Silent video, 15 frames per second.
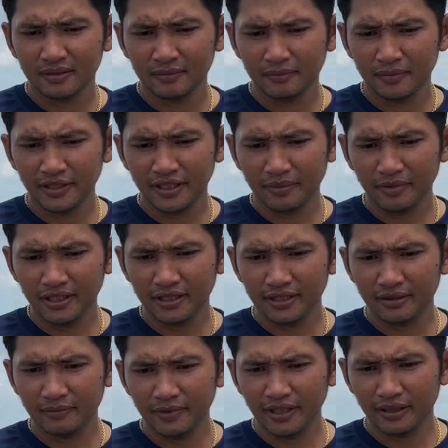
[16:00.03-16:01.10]
ถ้าเป็นต่อเดือน
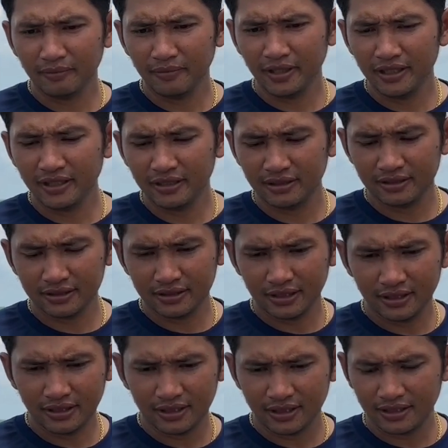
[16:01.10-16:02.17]
ก็ต่อแพรนึงนะก็ประ
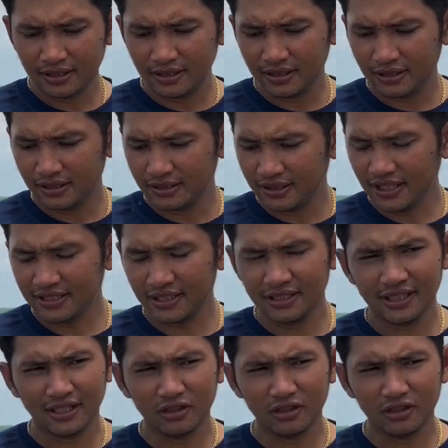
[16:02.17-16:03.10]
มาณ 20,000 แต่นี่ยังไม่